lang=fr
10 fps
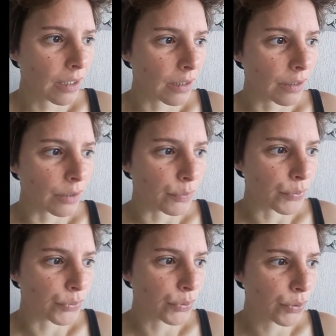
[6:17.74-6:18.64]
euh,
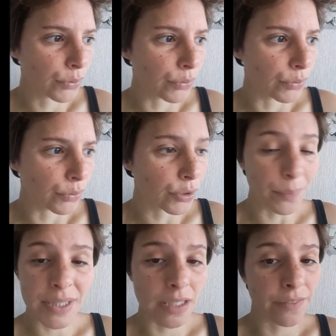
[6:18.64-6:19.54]
plutôt que de
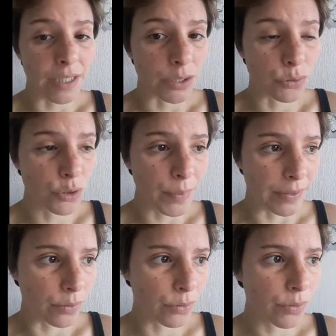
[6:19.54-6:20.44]
s'empêcher de faire les choses
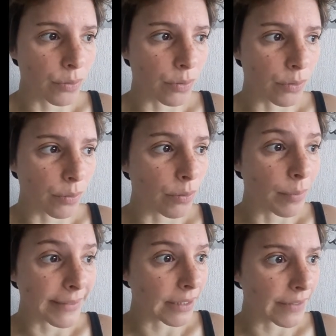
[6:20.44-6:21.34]
parce que euh,
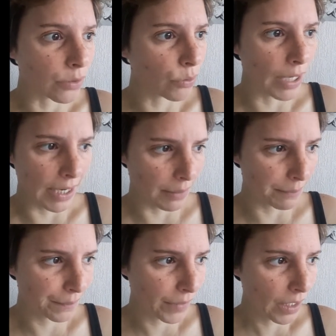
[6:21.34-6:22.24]
bah, ça va être trop galère.
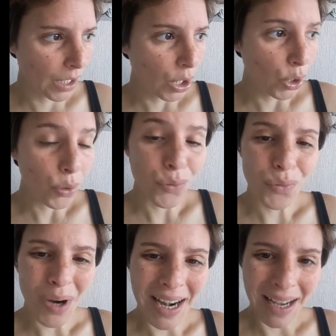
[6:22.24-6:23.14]

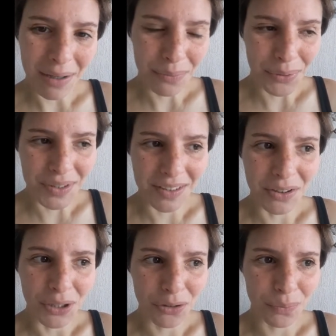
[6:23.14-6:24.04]
Voilà, petite
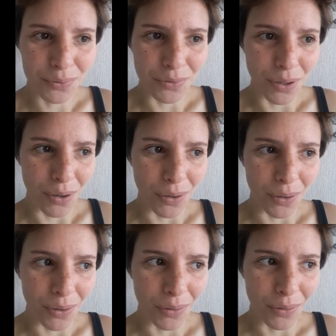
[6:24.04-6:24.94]
note pour
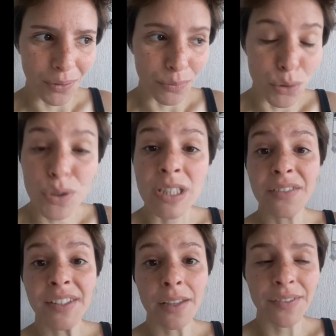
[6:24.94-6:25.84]
me
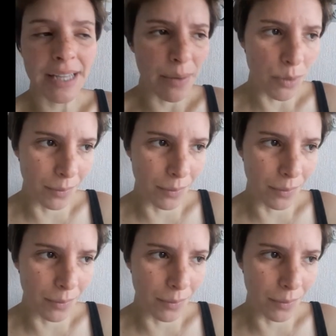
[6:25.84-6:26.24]
justifier finalement,